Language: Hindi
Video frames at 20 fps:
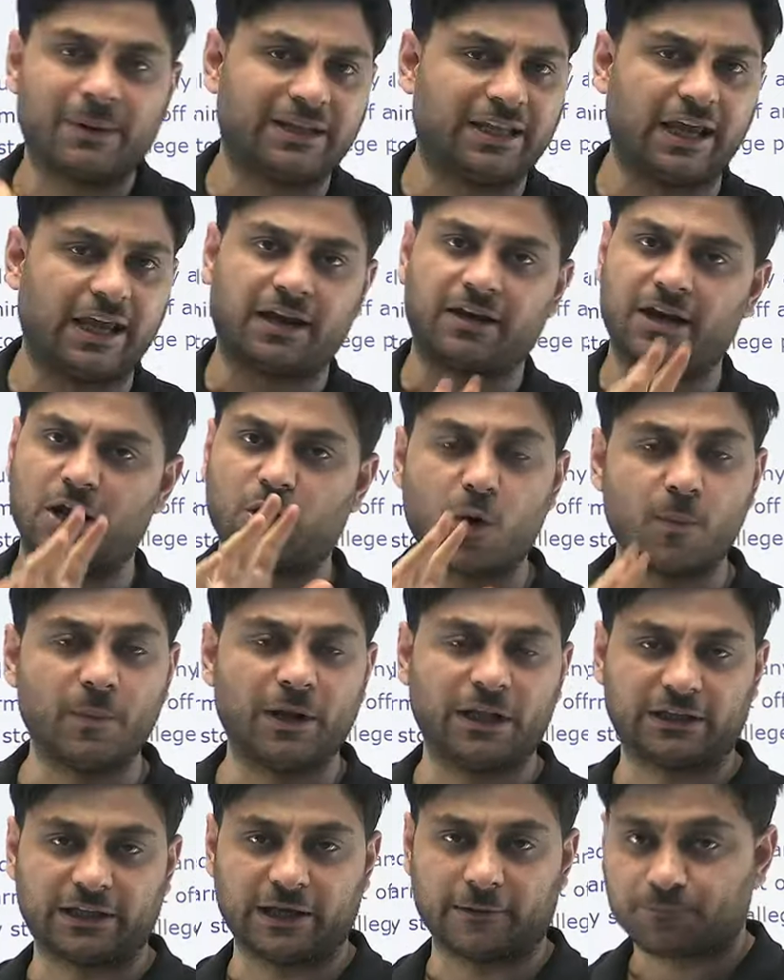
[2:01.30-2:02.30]
हमें देखने को
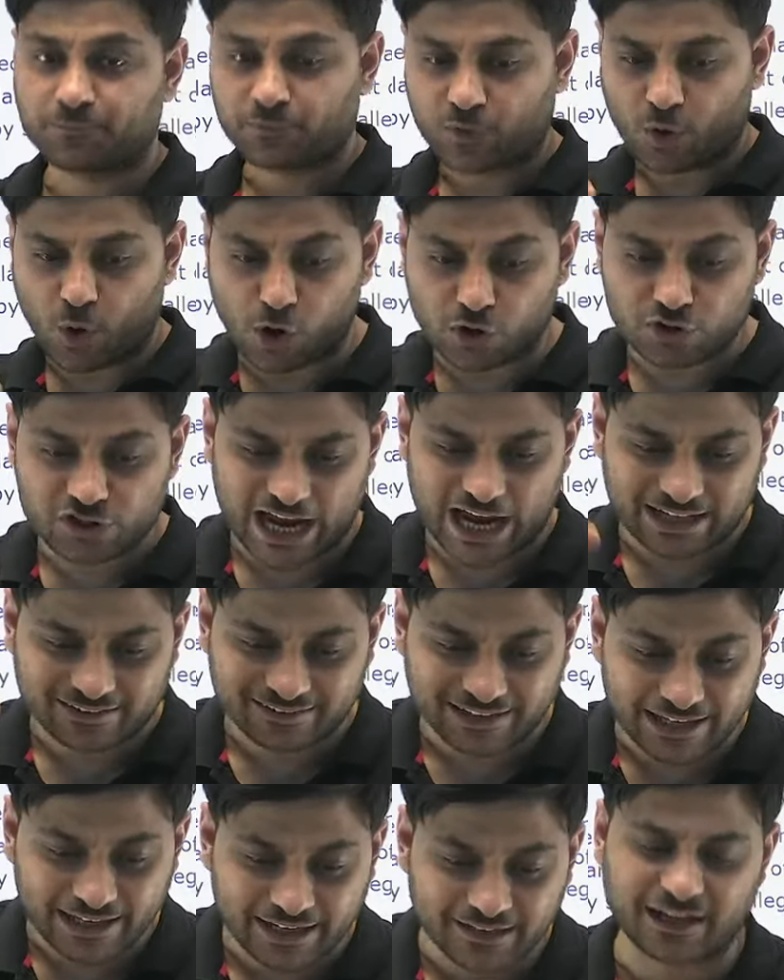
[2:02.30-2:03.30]
मिलते हैं और
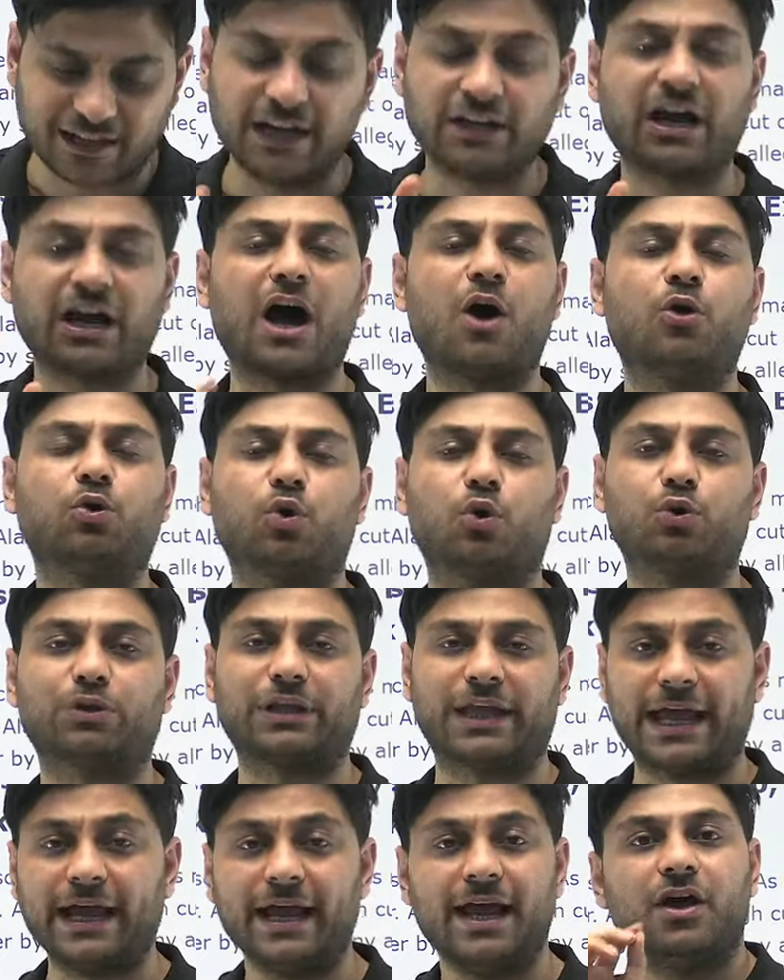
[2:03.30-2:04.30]
जैसे ही रिजल्ट आउट
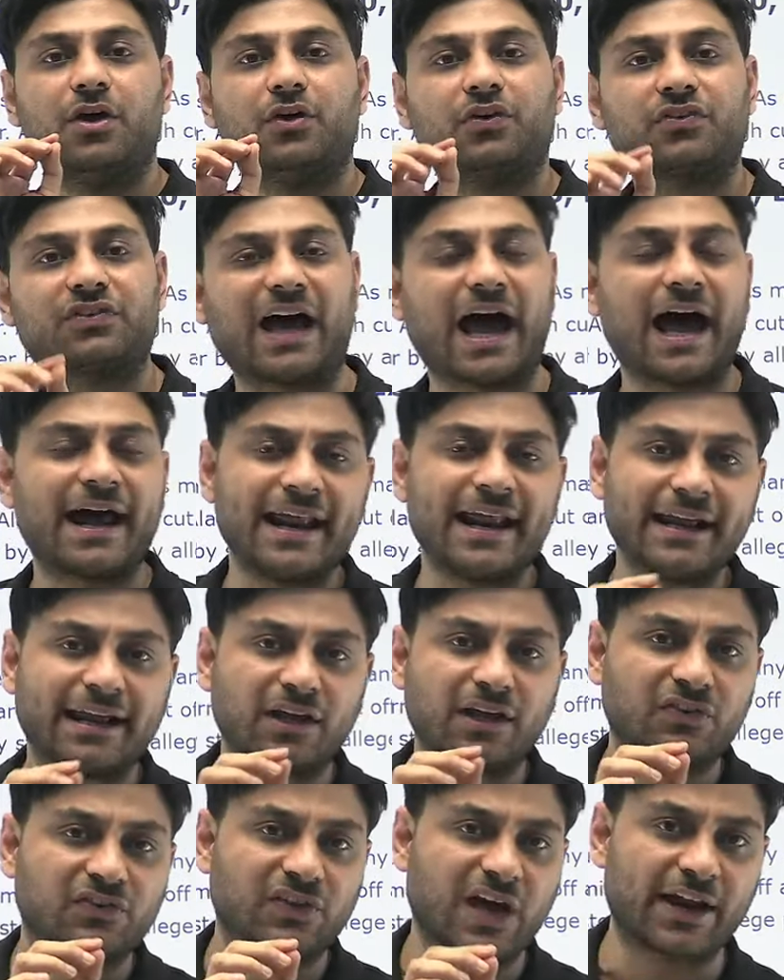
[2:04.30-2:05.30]
होते हैं सारे
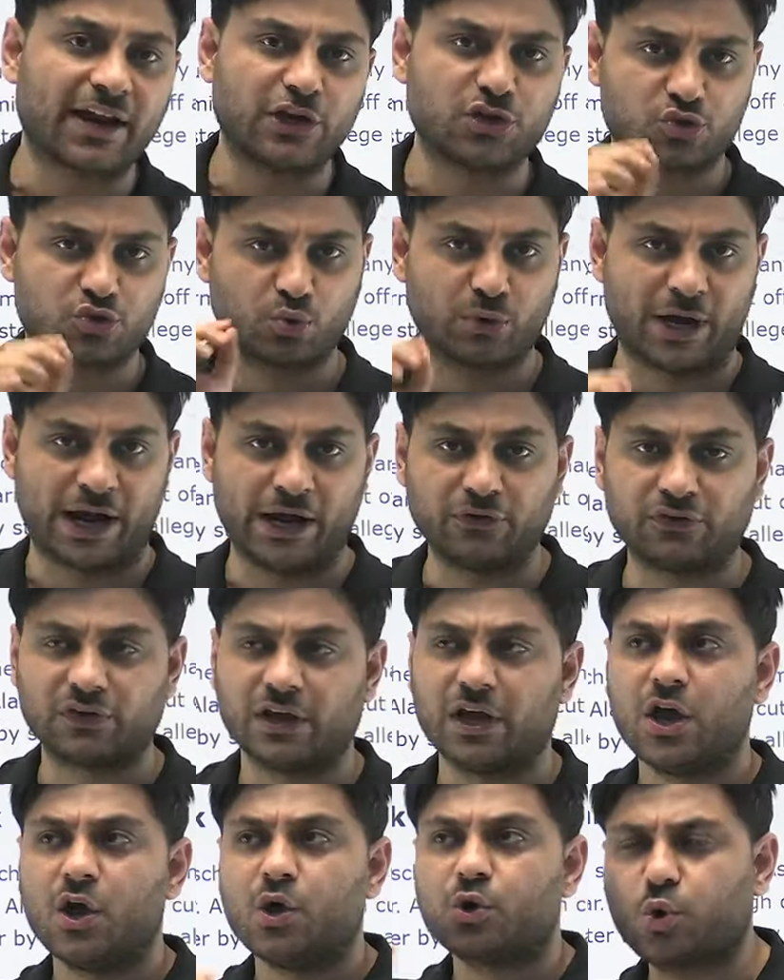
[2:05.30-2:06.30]
के सारे
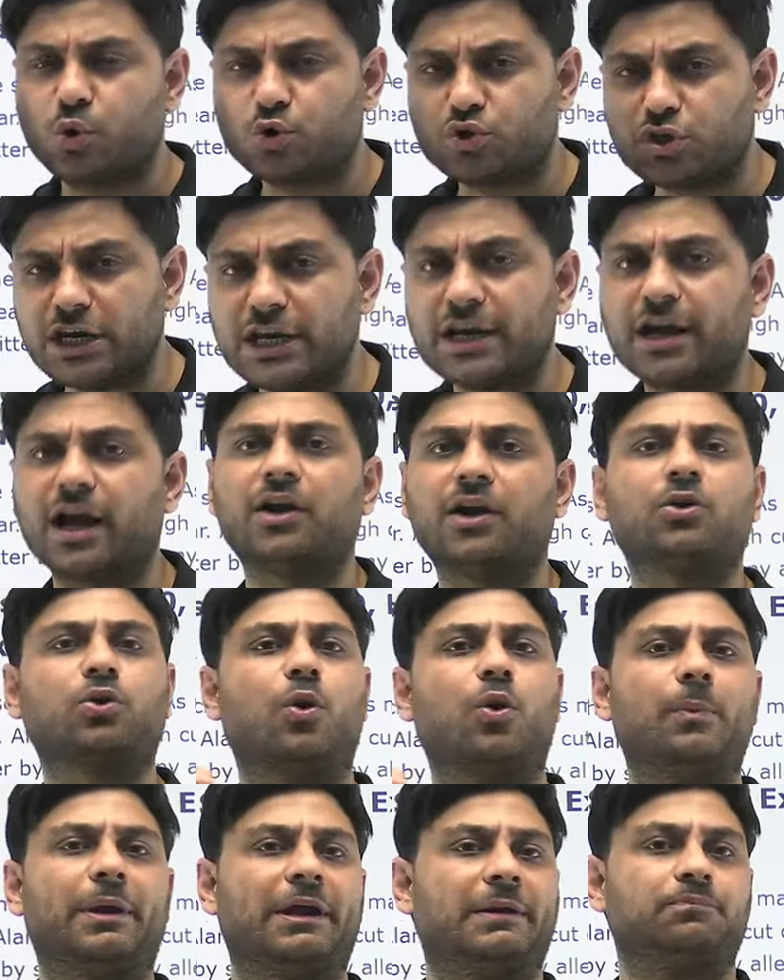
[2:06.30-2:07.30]
स्टूडेंट्स कुछ ही
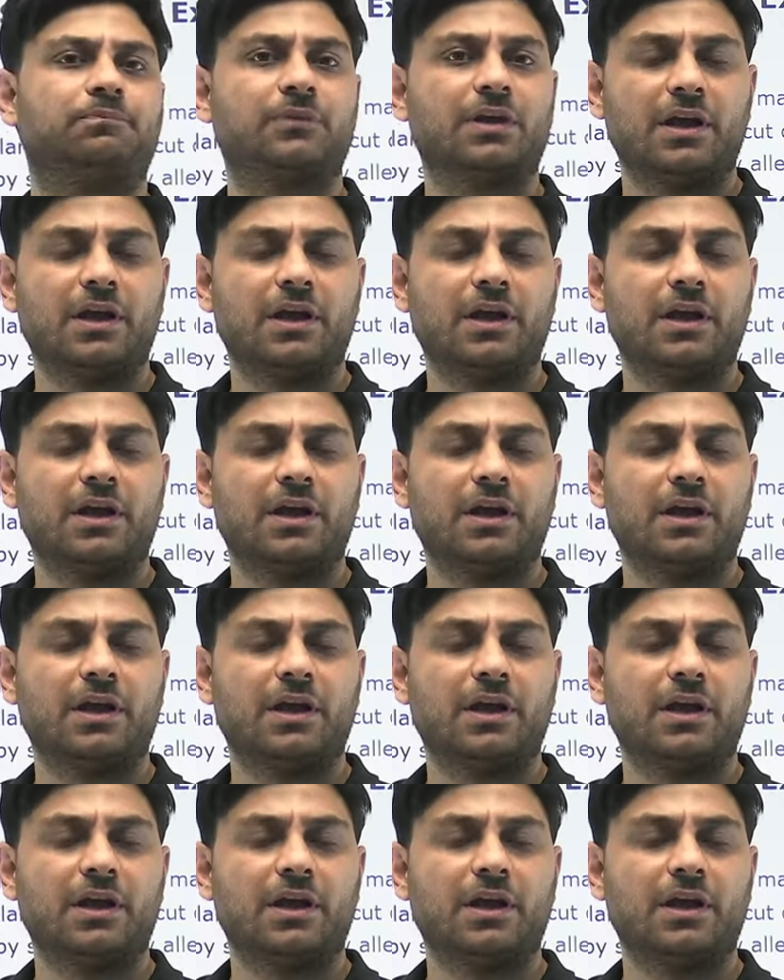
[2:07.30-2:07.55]
घंटों में